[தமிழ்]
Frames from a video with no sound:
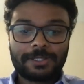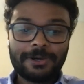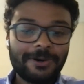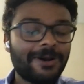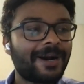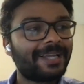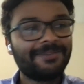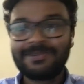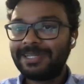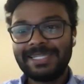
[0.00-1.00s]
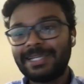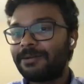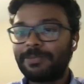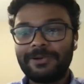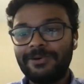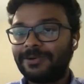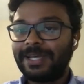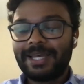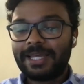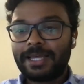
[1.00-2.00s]
சோ அது முடிச்சதுக்கு அப்புறம்
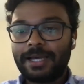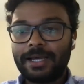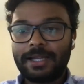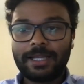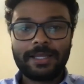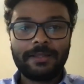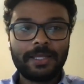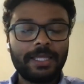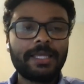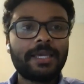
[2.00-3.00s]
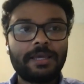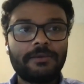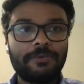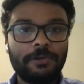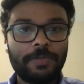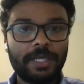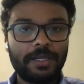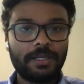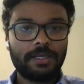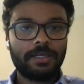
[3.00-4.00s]
இங்க எவ்வளவு
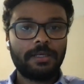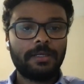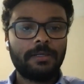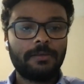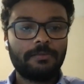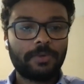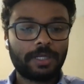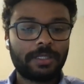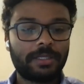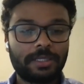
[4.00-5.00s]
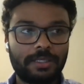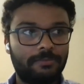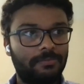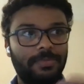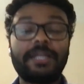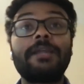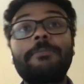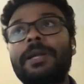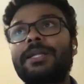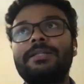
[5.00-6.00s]
பேர் அந்த அந்த என்ன
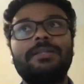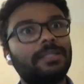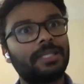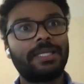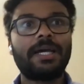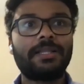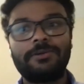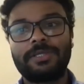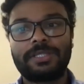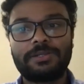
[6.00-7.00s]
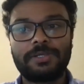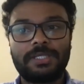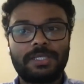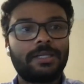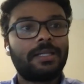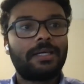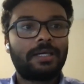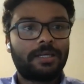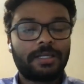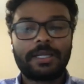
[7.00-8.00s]
பண்றதுன்னு தெரியாத ஒரு சுச்சுவேஷன்ல
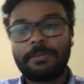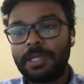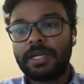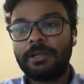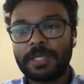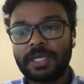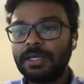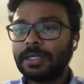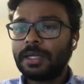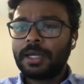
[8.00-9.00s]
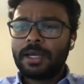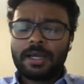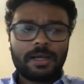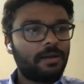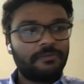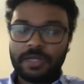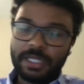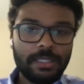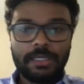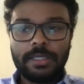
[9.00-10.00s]
நிறைய பேர் இருப்பீங்க
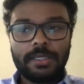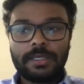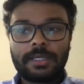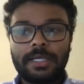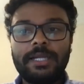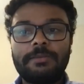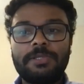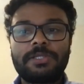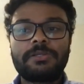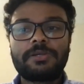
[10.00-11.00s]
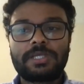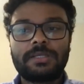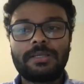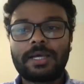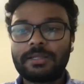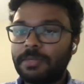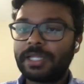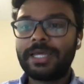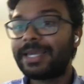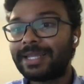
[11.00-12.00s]
வெரி ரிலேட்டபிள் சுச்சுவேஷன் அந்த
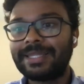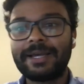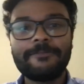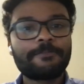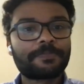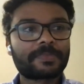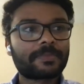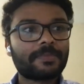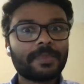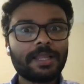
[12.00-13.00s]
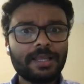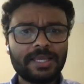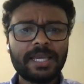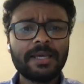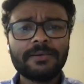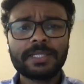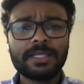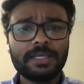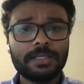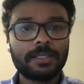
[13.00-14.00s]
மாதிரி தான் இருந்தேன் ஏன்னா
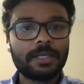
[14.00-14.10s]
வந்து